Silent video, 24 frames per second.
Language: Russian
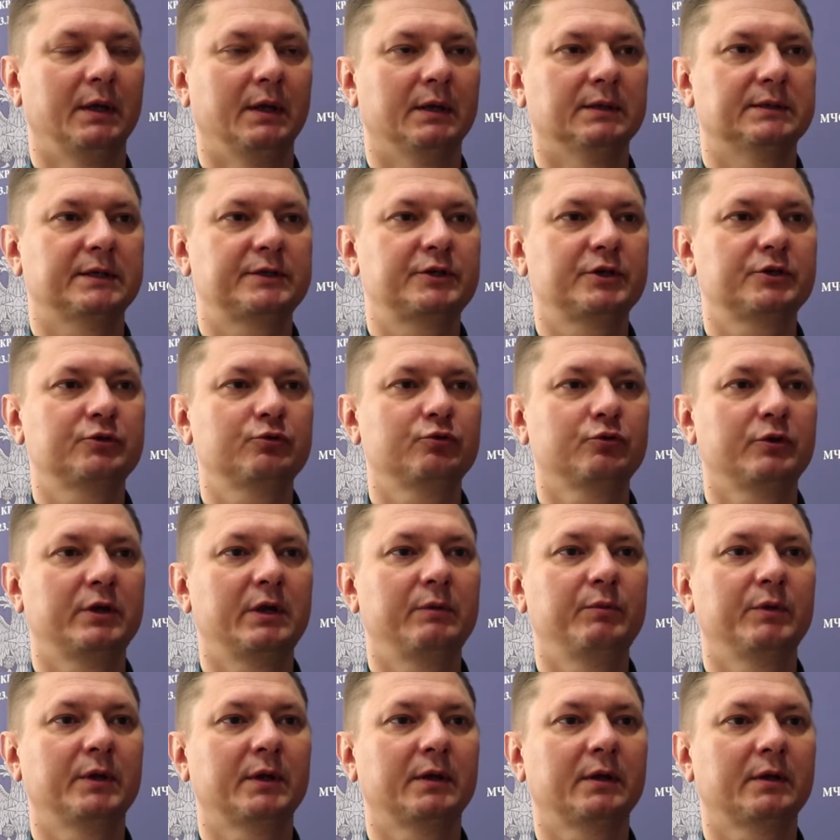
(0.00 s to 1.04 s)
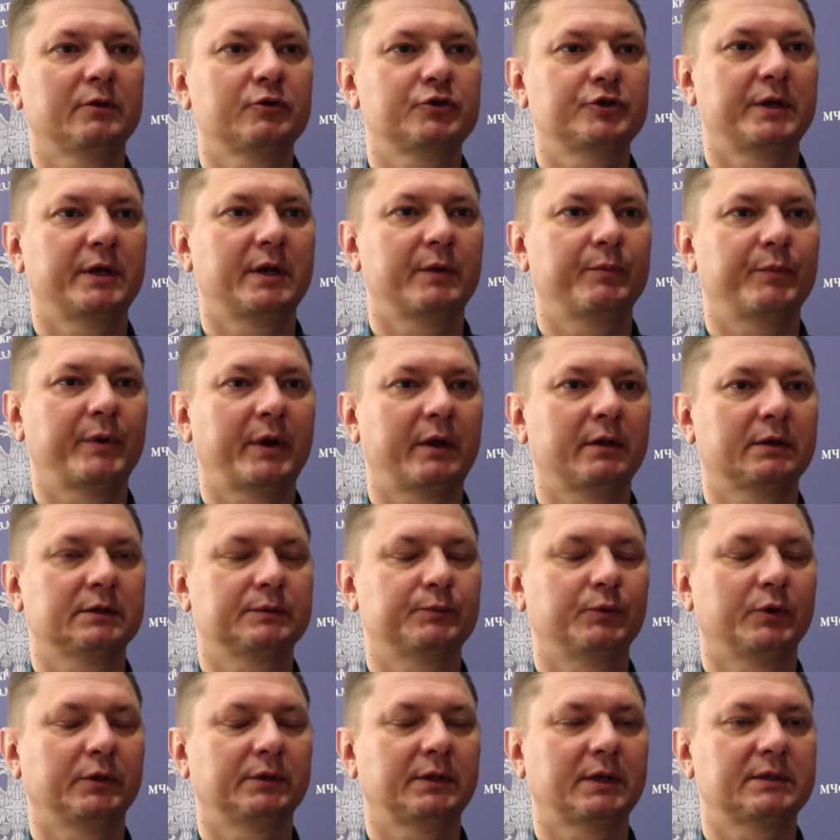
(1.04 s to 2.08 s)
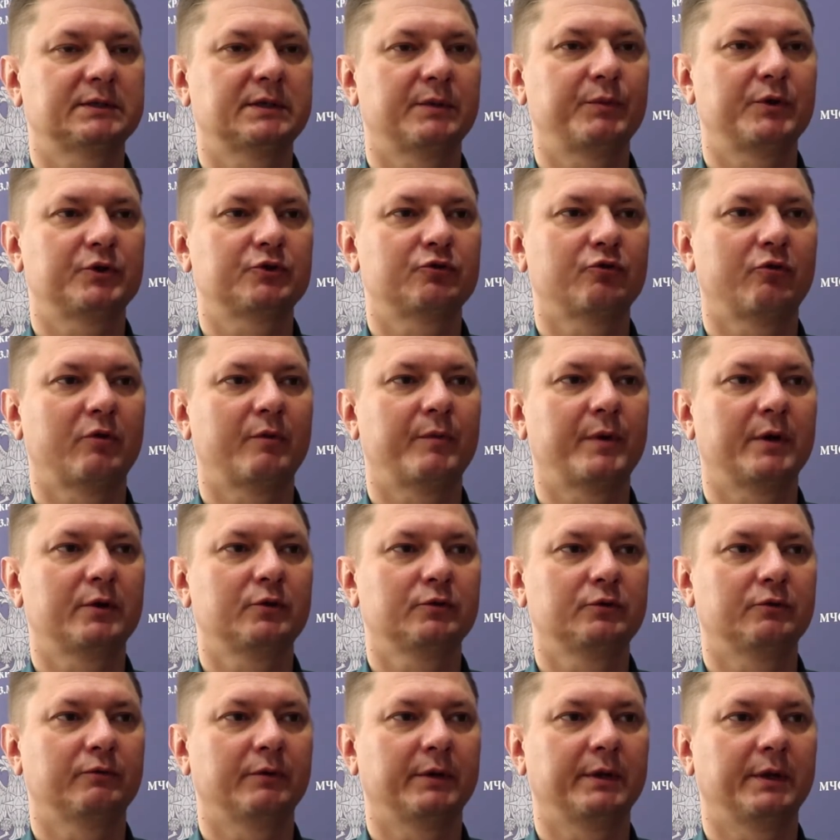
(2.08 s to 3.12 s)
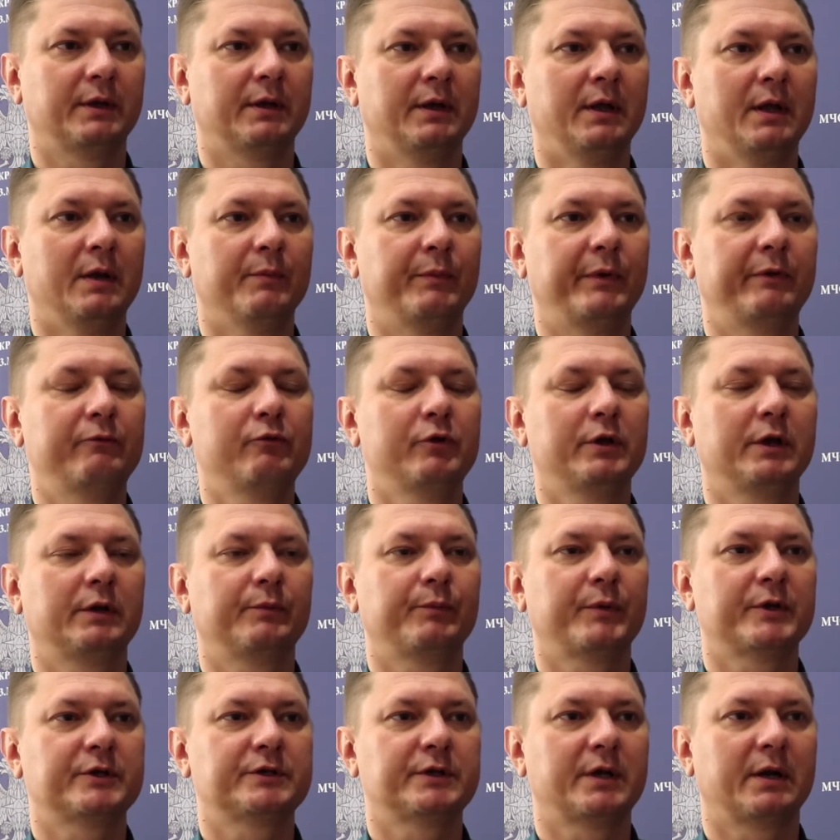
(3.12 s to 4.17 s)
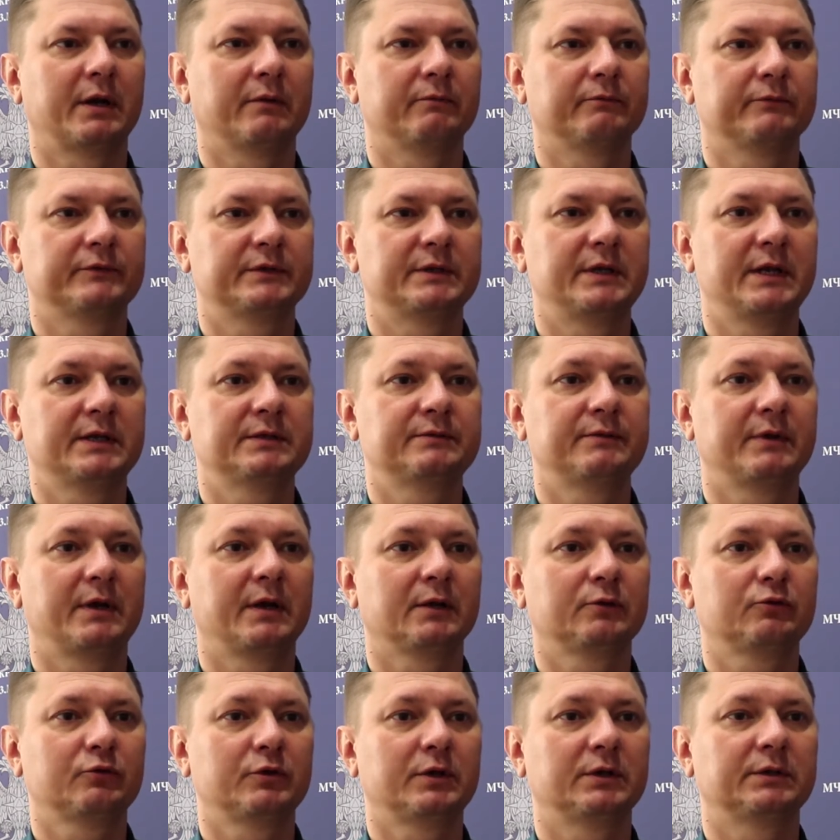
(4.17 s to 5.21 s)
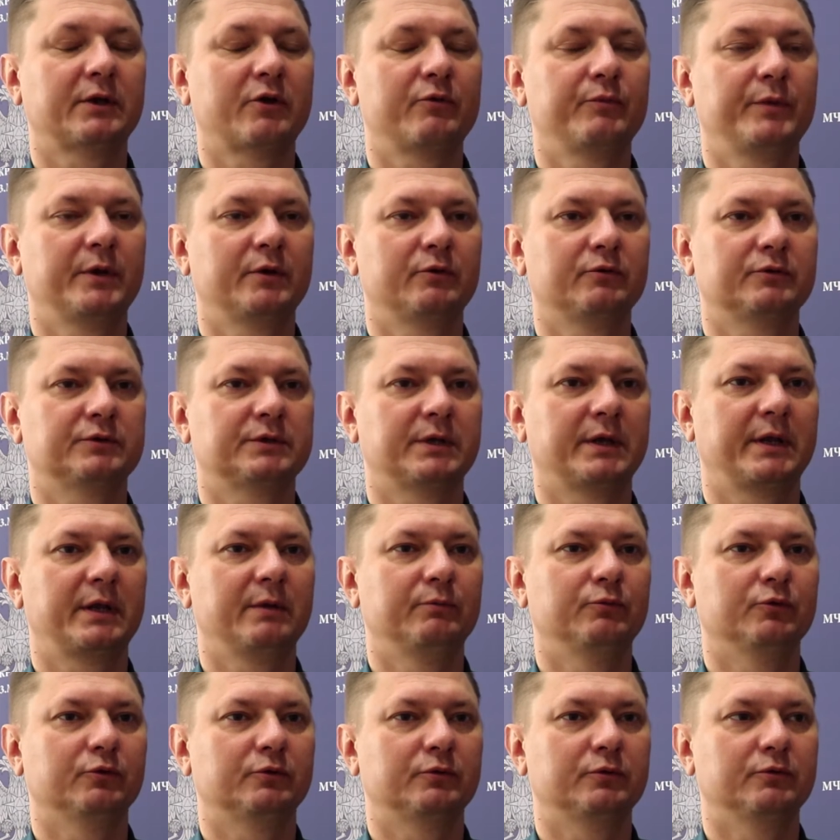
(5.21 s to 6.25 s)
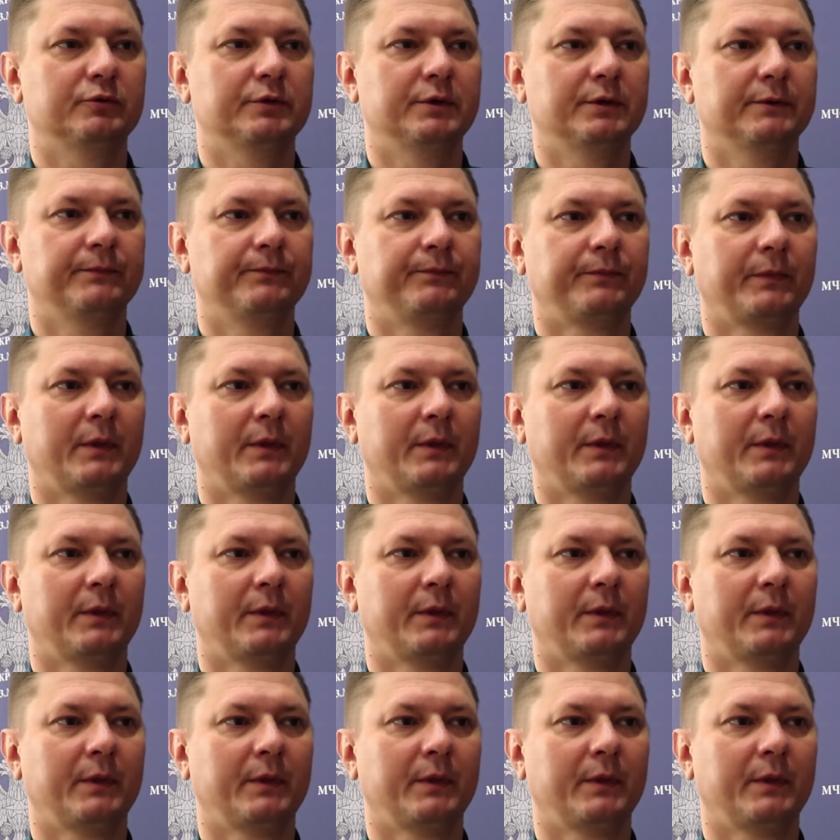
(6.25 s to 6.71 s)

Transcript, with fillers: Зачастую именно нарушение правил эксплуатации печного оборудования приводит к пожарам, вследствие которых травмируются и гибнут люди.